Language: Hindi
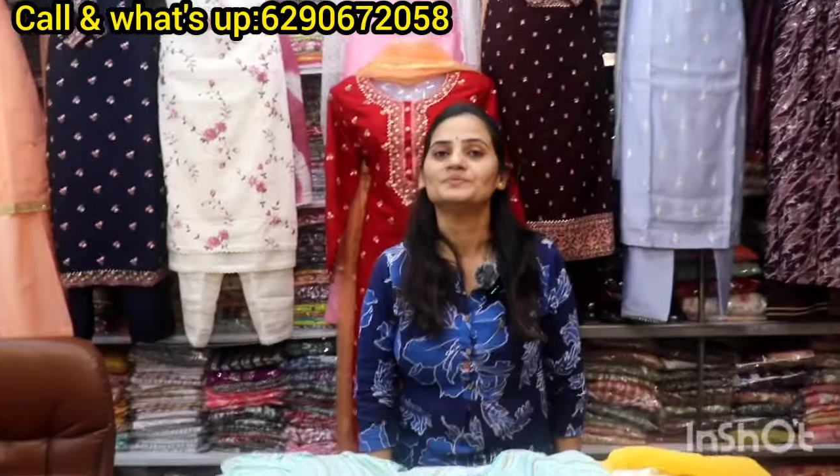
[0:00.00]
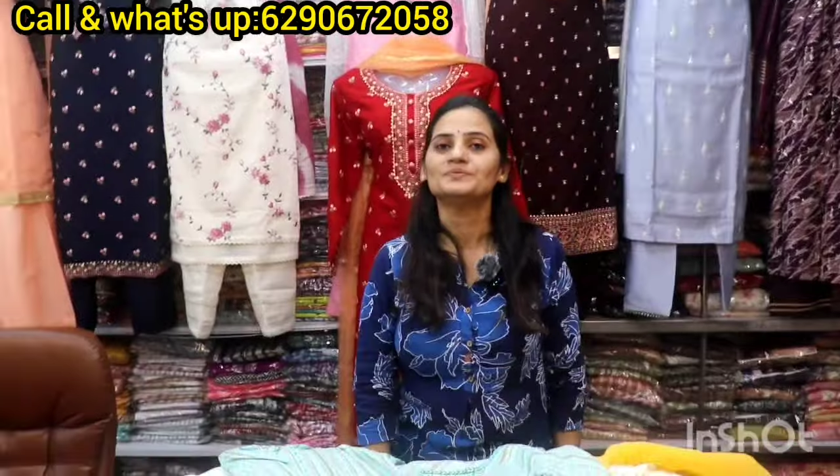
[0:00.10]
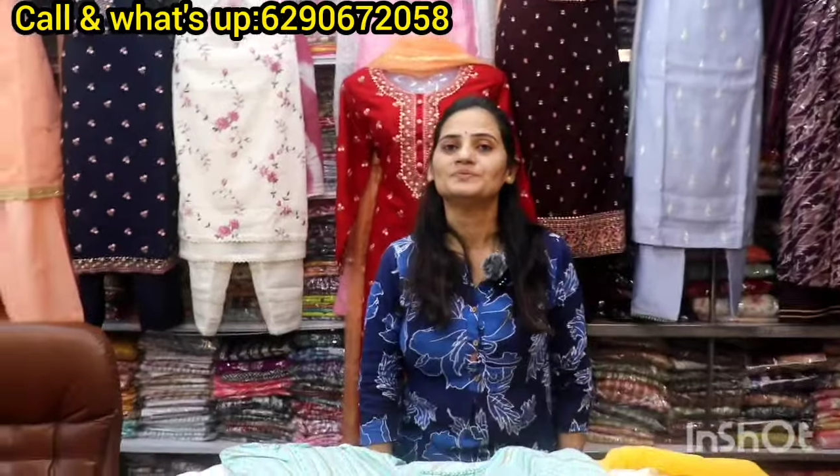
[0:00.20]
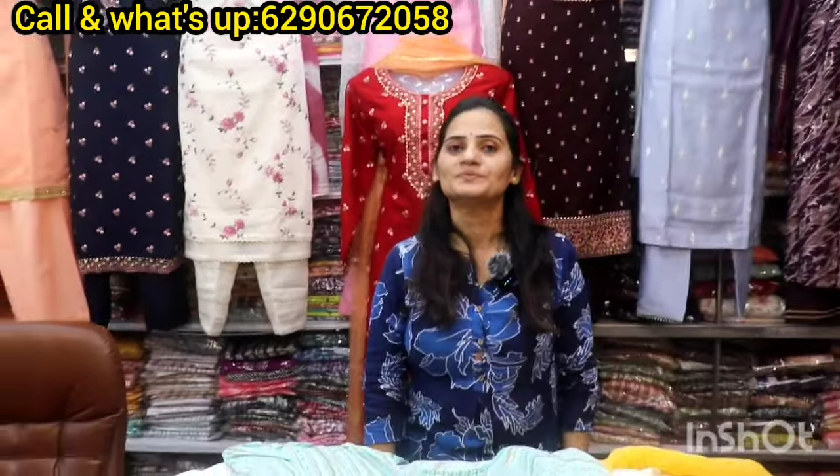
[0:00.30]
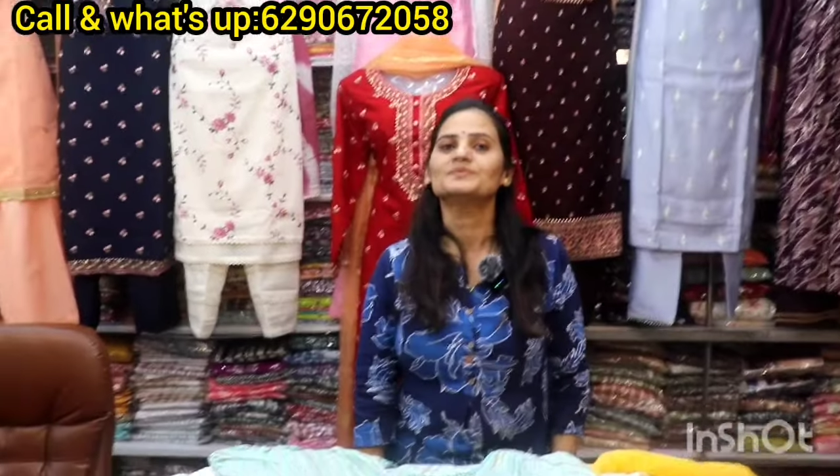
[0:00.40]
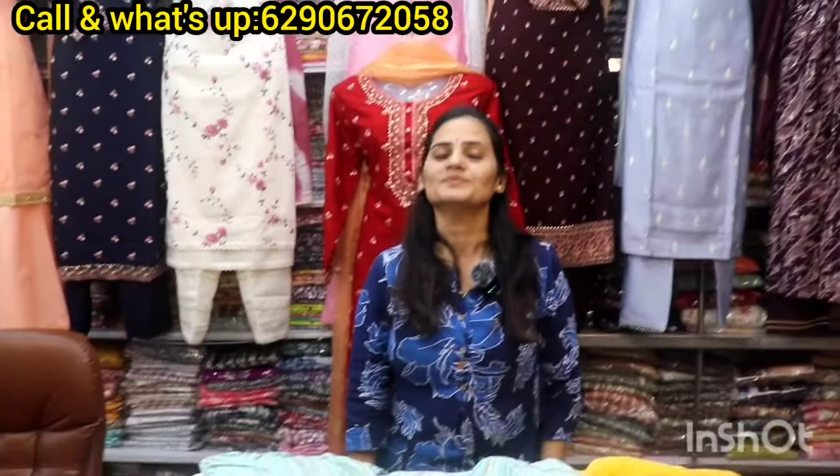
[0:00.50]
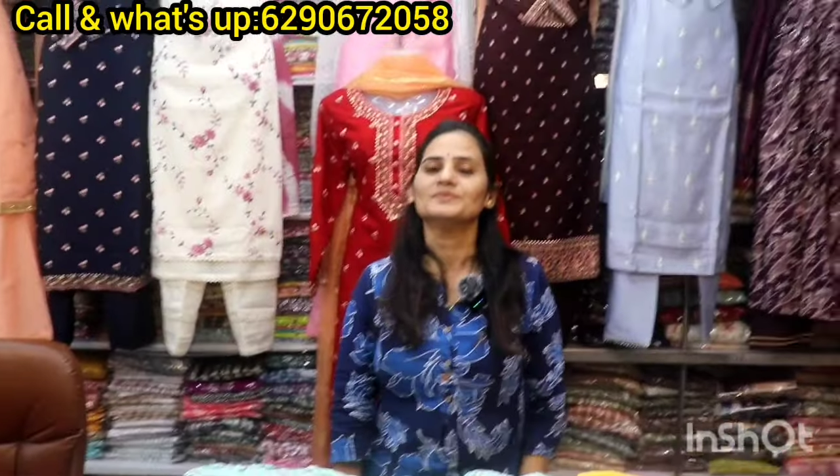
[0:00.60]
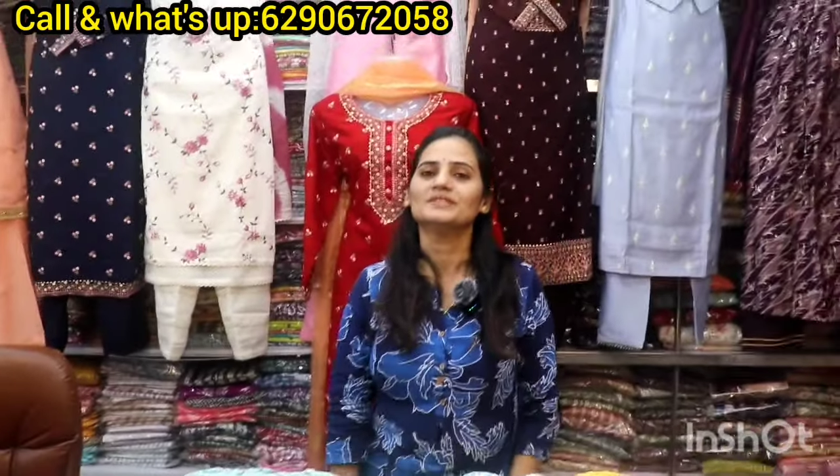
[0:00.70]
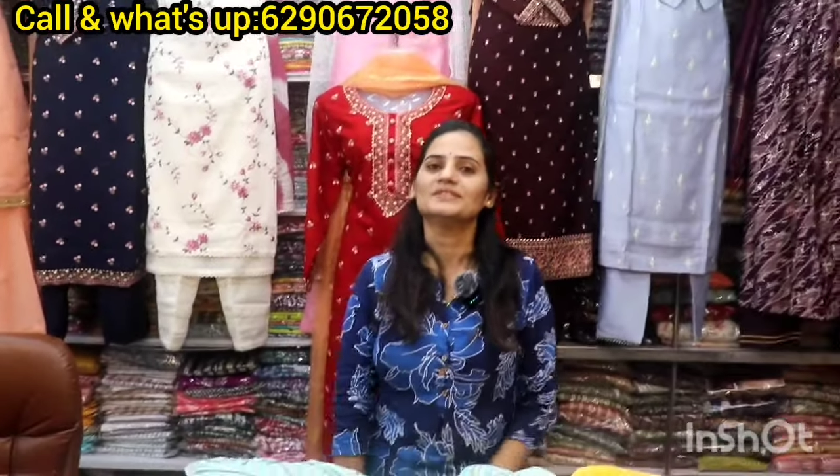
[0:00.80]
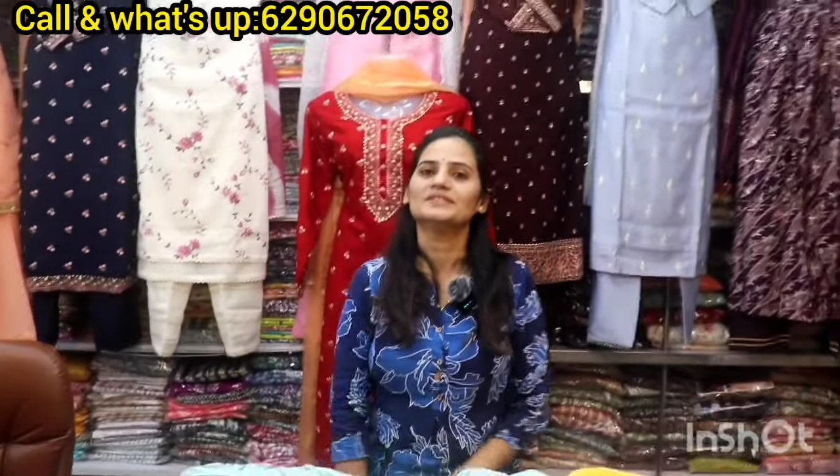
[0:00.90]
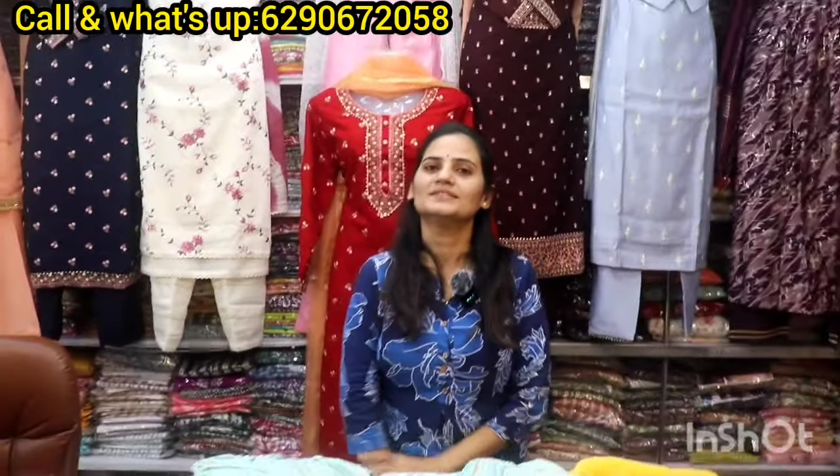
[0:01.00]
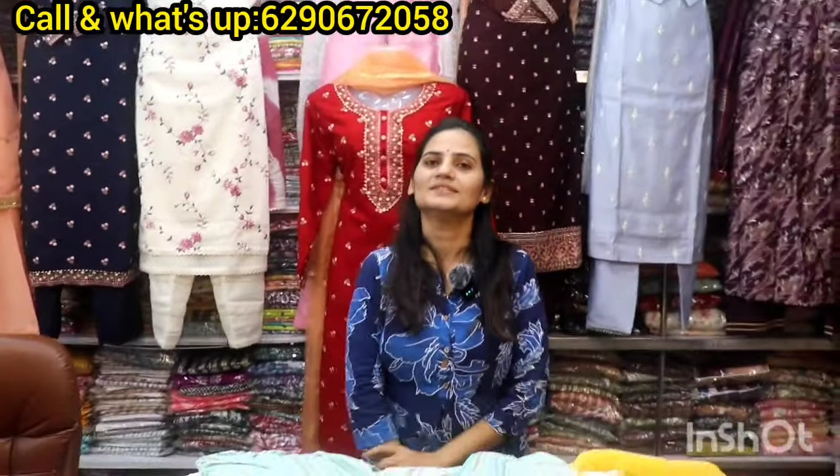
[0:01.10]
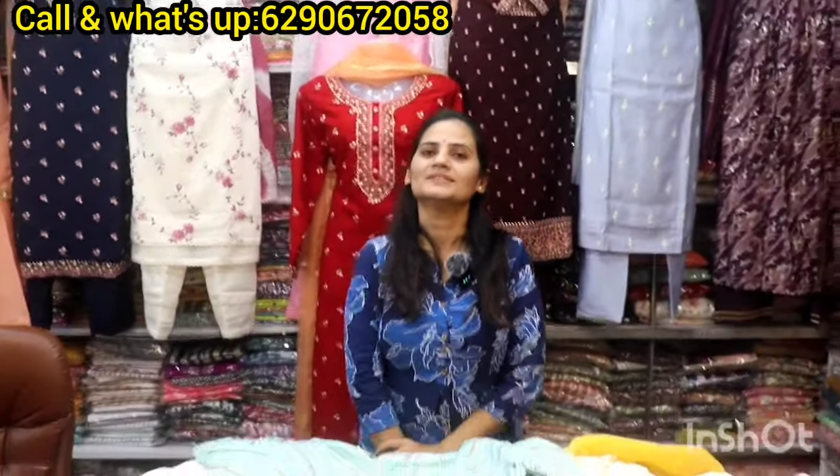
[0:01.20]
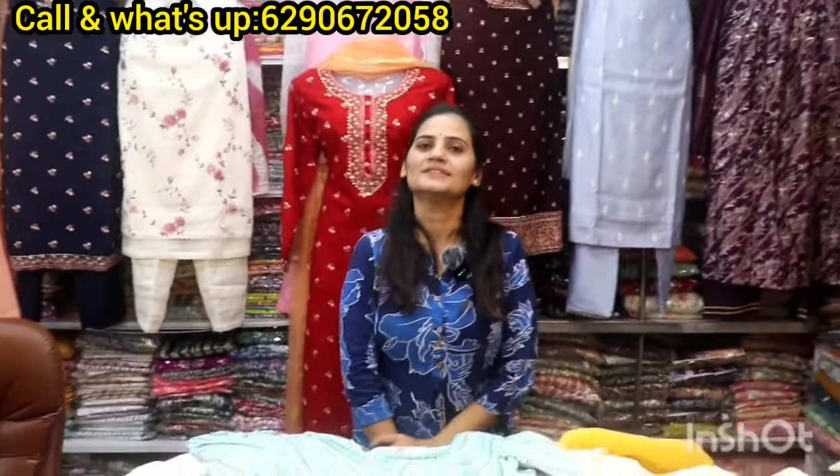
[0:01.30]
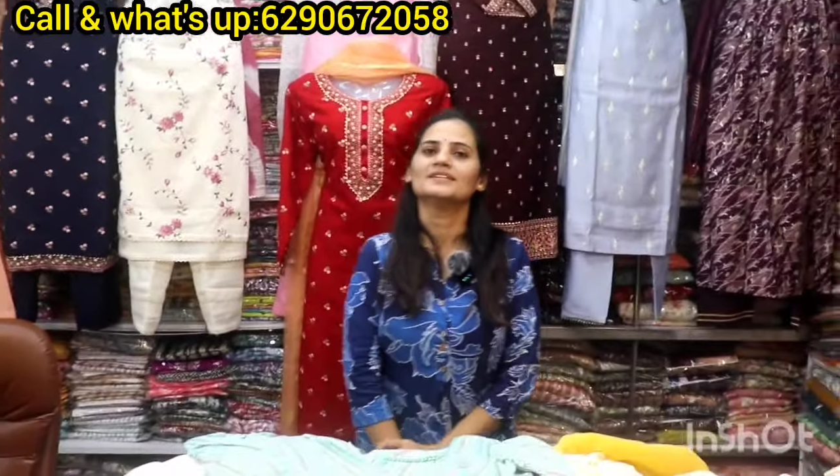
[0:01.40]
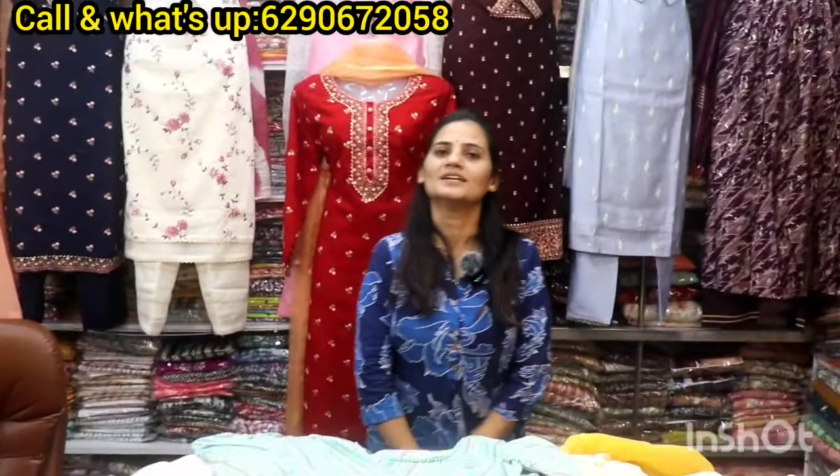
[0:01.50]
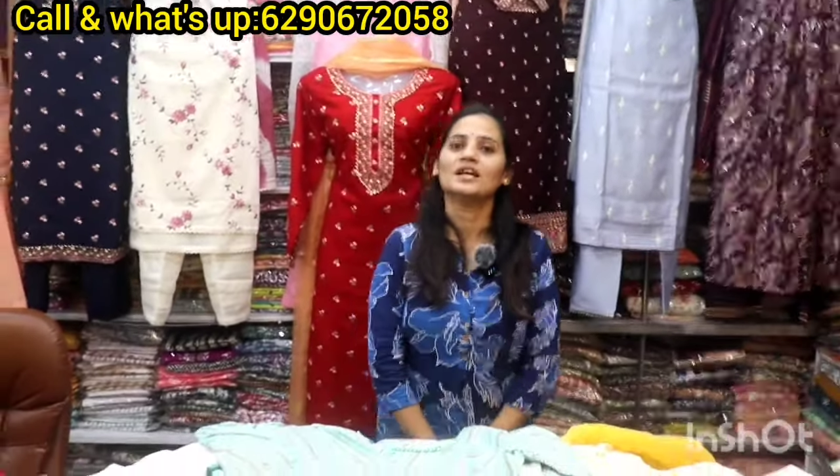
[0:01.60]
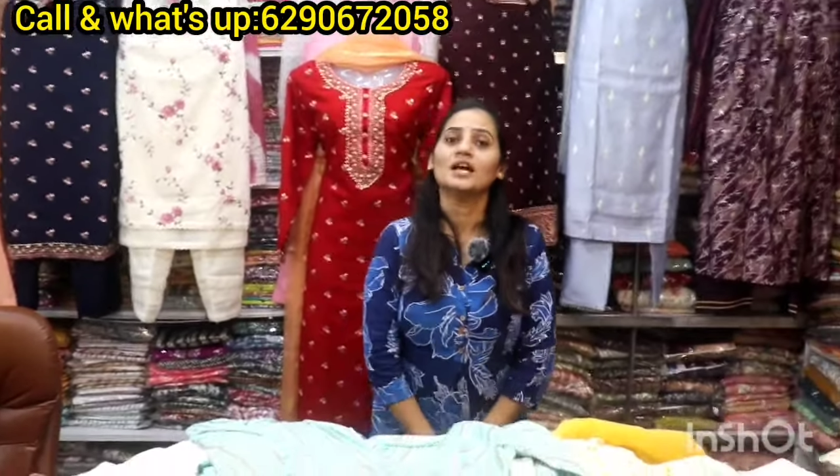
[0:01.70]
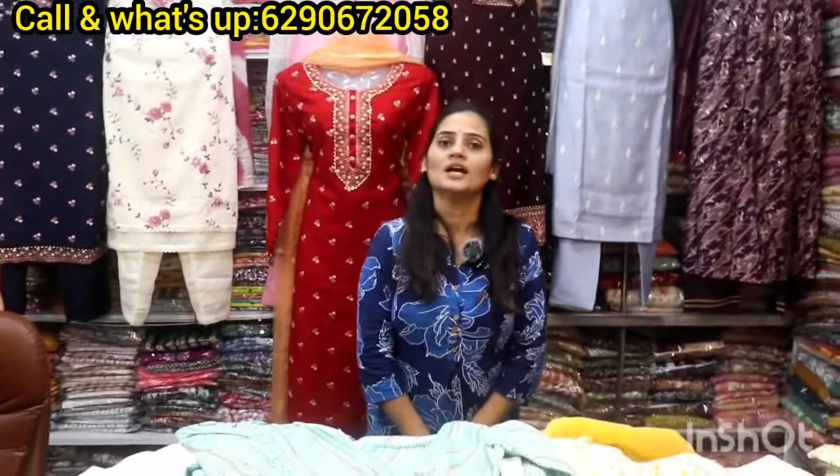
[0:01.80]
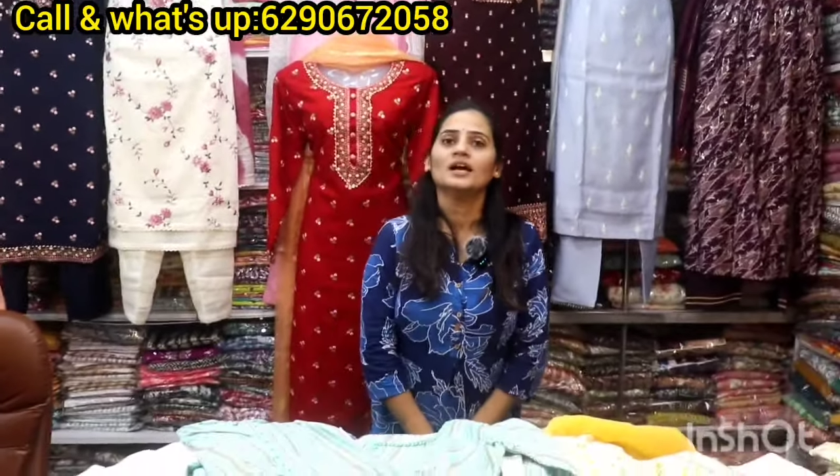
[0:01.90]
आप बता रहे हैं साइजेस एकदम परफेक्ट
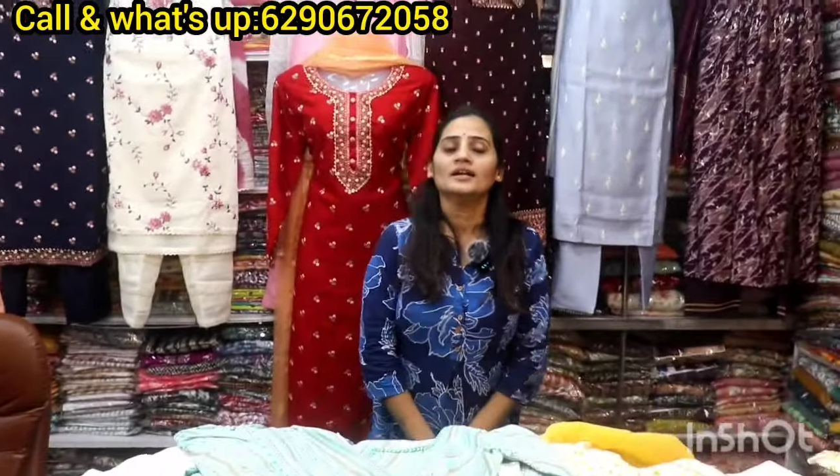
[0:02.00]
मिलेगा